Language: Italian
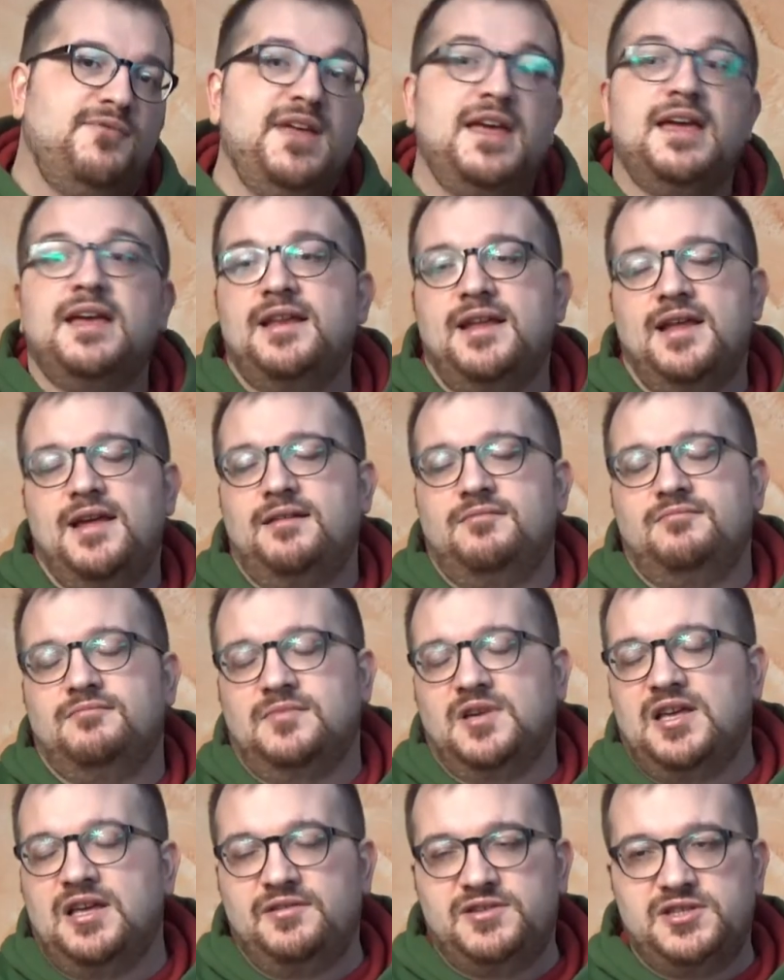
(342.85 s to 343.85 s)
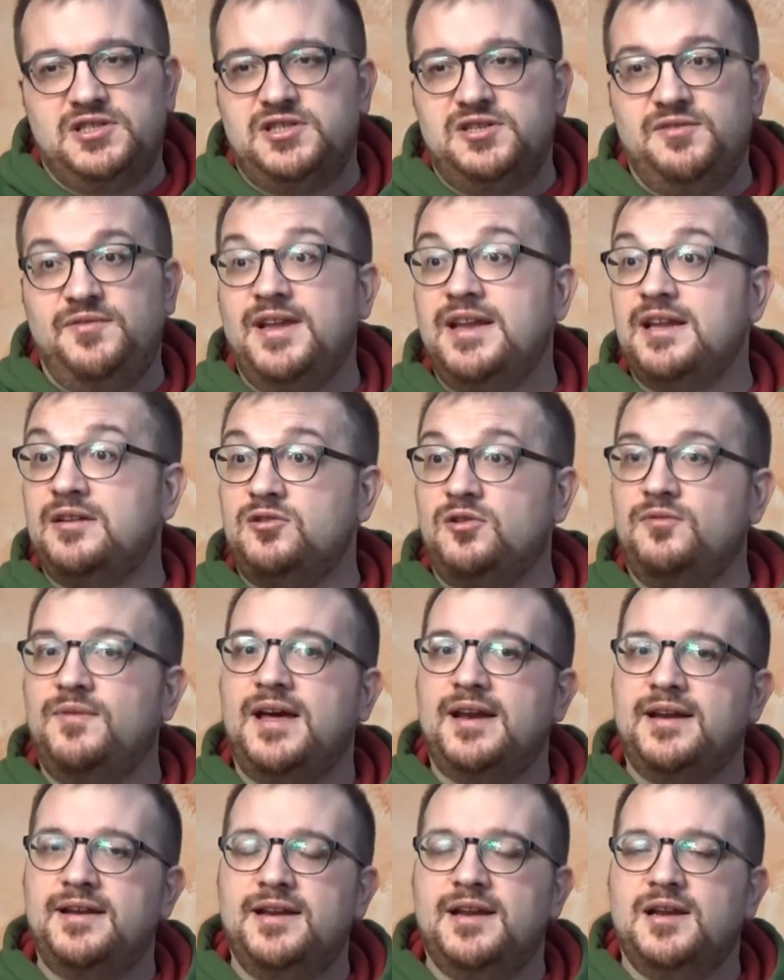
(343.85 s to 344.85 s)
viene, che ci si viene a
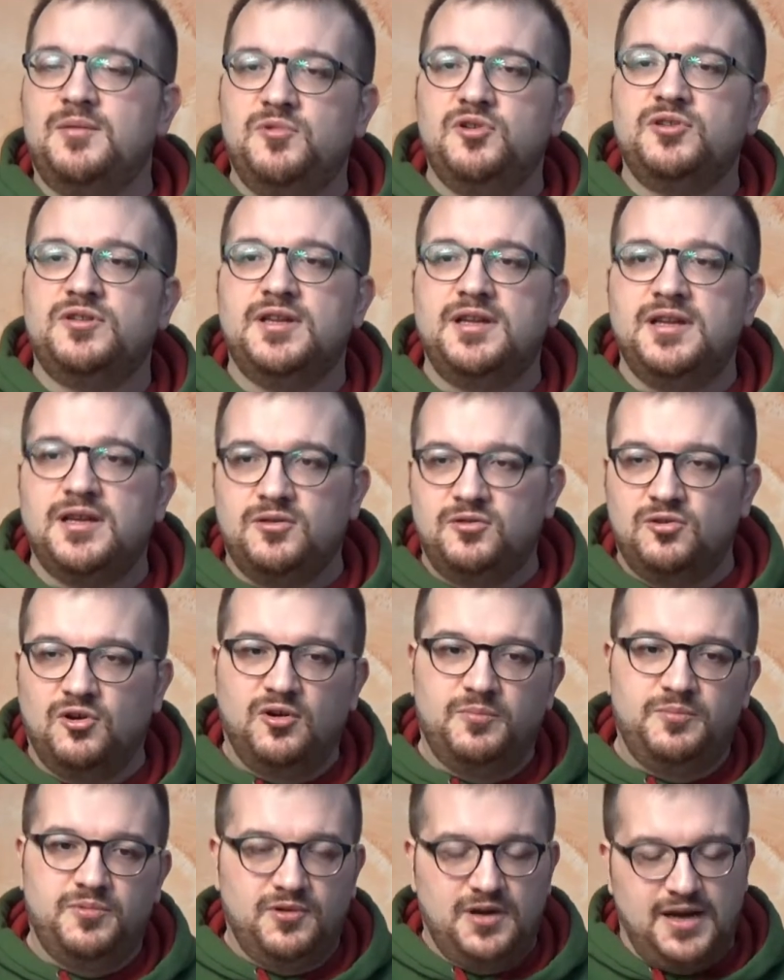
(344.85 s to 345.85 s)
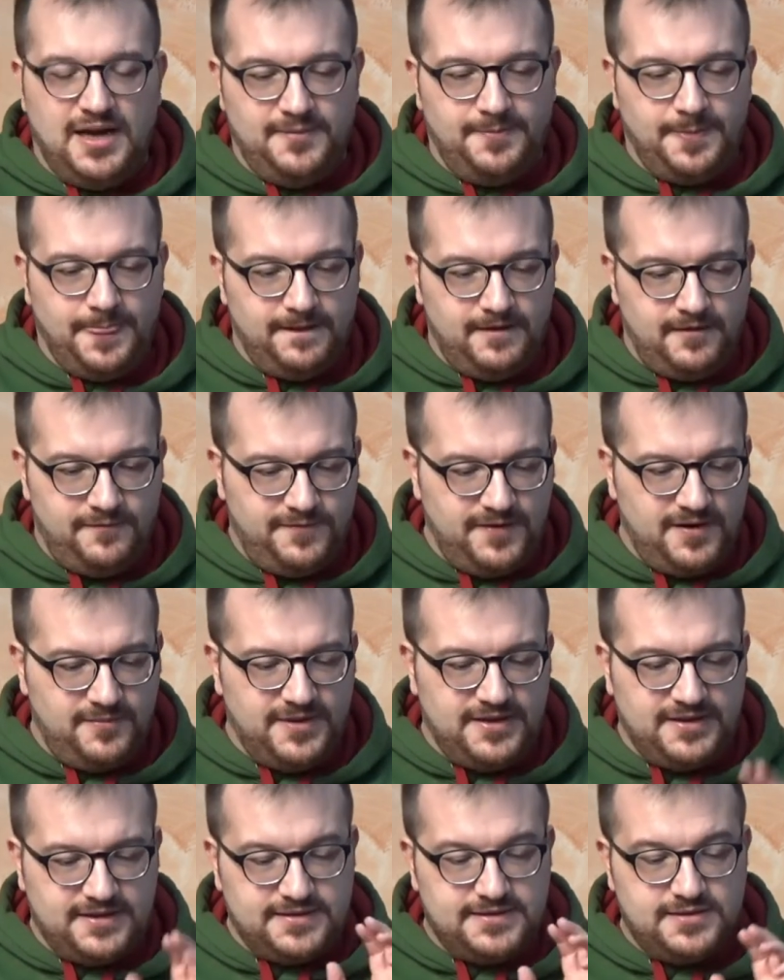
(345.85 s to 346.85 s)
trovare nella bottiglia dopo la eh,
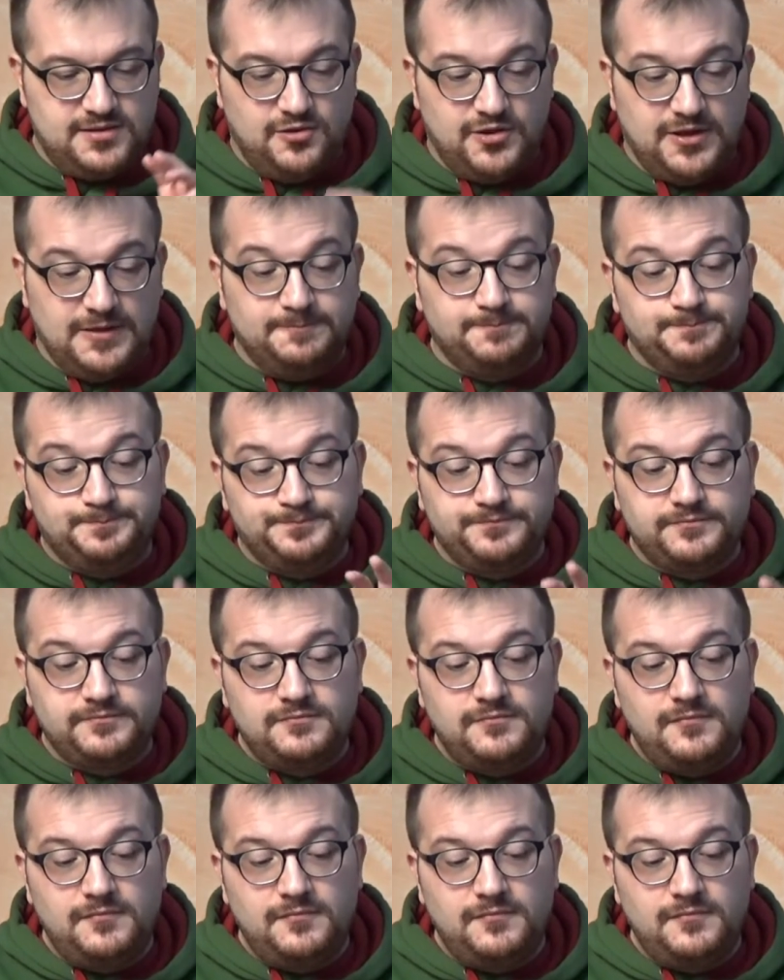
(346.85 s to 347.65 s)
fermentazione.